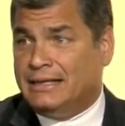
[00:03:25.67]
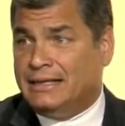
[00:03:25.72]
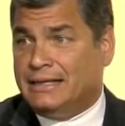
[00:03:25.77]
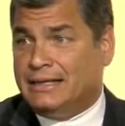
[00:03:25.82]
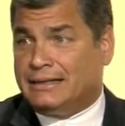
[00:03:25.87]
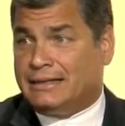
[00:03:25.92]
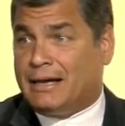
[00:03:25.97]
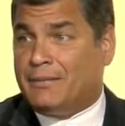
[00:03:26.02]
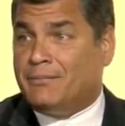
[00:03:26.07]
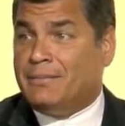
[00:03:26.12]

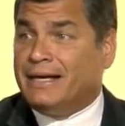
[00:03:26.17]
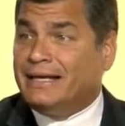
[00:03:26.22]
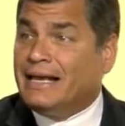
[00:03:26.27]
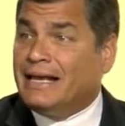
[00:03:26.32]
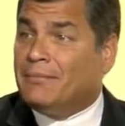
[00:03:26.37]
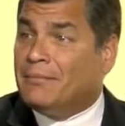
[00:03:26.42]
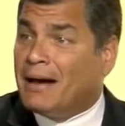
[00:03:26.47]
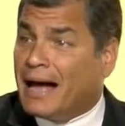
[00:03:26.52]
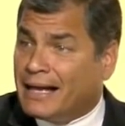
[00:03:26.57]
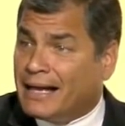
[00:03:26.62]
también
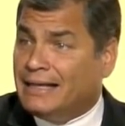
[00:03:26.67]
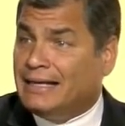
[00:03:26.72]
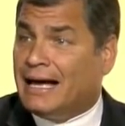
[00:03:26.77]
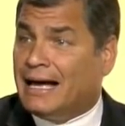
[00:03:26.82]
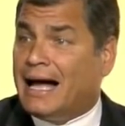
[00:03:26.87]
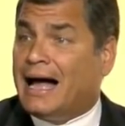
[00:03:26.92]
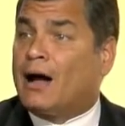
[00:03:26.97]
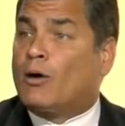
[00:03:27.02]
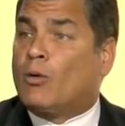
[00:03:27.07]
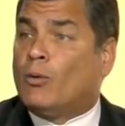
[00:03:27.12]

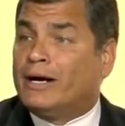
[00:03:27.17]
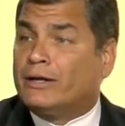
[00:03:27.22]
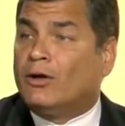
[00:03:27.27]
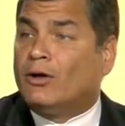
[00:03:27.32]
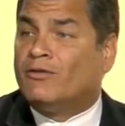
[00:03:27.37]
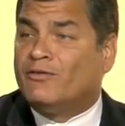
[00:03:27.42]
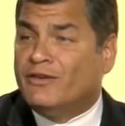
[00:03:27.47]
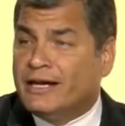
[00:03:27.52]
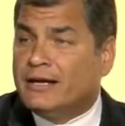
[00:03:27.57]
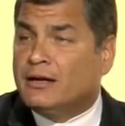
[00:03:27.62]
demanda
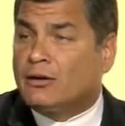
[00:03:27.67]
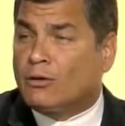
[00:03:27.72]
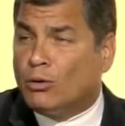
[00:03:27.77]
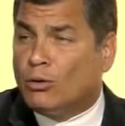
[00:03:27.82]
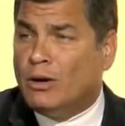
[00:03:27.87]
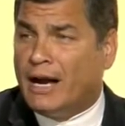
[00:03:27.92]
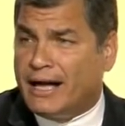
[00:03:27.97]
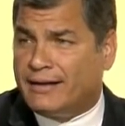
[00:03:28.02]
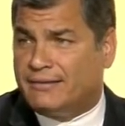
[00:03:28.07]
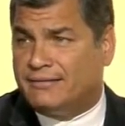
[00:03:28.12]
acuerdos
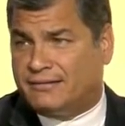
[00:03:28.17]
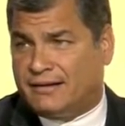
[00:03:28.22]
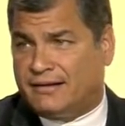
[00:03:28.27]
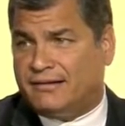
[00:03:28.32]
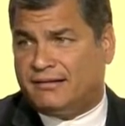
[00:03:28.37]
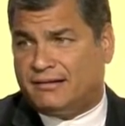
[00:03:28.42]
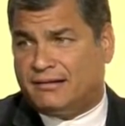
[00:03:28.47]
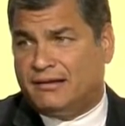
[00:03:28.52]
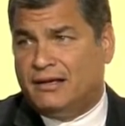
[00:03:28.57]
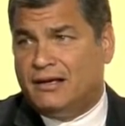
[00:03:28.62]

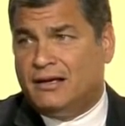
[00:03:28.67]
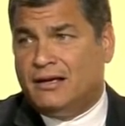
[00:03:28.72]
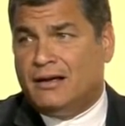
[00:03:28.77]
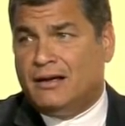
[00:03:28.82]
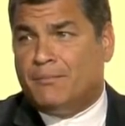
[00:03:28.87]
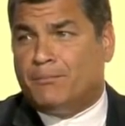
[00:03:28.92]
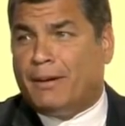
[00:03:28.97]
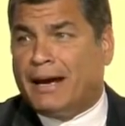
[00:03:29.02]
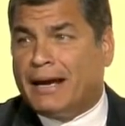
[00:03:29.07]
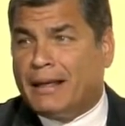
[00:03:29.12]
vinculantes
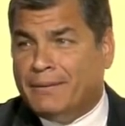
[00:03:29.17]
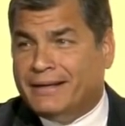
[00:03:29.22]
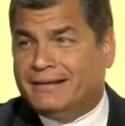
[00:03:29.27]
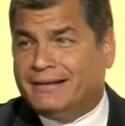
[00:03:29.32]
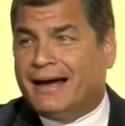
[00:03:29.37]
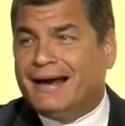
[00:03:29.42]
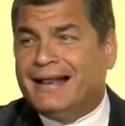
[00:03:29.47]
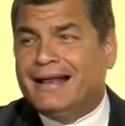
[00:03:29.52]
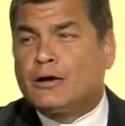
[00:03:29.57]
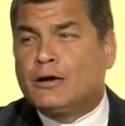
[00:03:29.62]
para
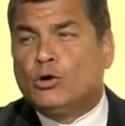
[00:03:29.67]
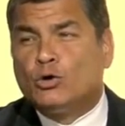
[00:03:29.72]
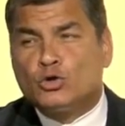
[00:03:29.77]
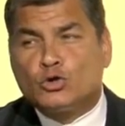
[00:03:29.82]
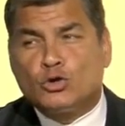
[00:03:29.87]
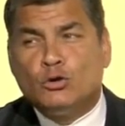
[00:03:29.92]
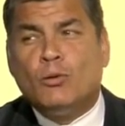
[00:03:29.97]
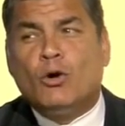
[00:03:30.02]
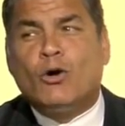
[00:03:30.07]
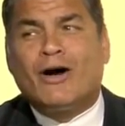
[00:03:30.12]
evitar el
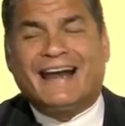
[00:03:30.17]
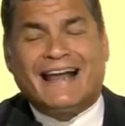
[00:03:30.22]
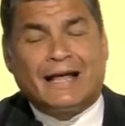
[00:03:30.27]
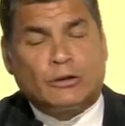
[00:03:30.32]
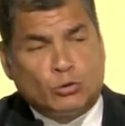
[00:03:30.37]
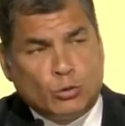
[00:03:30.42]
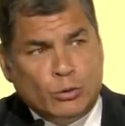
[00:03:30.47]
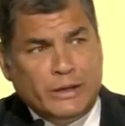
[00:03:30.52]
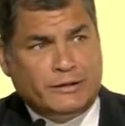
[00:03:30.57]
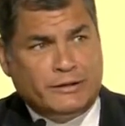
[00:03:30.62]
consumo
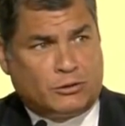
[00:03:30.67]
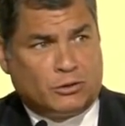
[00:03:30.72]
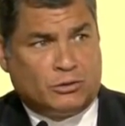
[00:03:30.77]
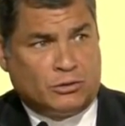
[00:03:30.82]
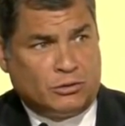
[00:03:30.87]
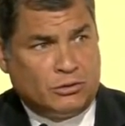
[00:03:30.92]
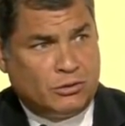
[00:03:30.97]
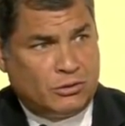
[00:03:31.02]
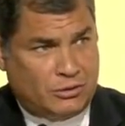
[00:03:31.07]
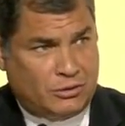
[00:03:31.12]
gratuito
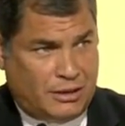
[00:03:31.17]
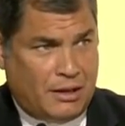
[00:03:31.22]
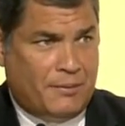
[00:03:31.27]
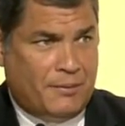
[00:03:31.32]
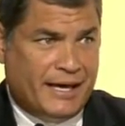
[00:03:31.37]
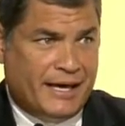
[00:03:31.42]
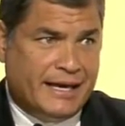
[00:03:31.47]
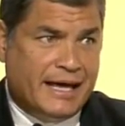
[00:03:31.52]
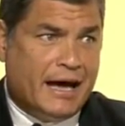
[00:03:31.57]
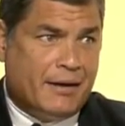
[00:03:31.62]
de
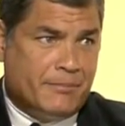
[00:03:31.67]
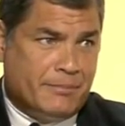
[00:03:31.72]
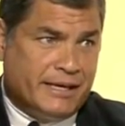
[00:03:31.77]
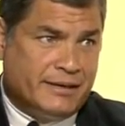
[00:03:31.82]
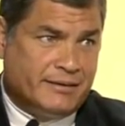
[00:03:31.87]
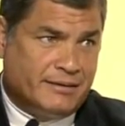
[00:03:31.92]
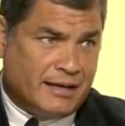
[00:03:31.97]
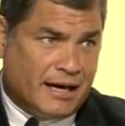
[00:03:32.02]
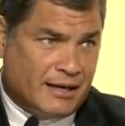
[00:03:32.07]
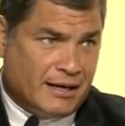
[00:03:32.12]
bienes
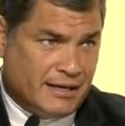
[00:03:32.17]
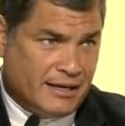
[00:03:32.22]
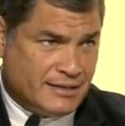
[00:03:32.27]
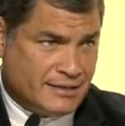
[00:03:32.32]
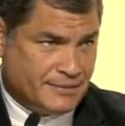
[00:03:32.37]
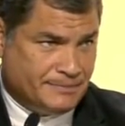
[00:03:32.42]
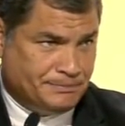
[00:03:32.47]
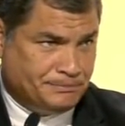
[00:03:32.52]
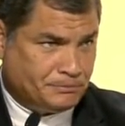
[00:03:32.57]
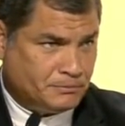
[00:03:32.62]
ambientales.